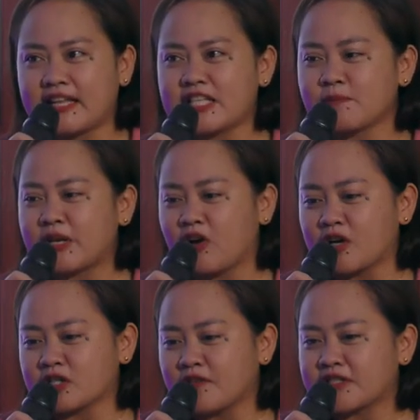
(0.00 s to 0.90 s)
it's
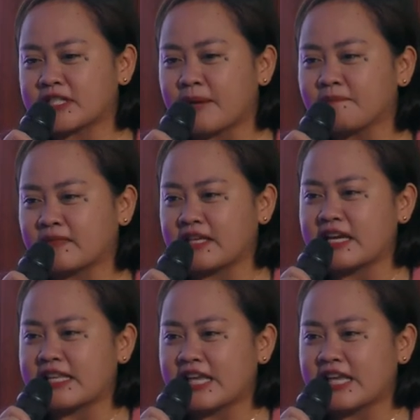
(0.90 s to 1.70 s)
because of something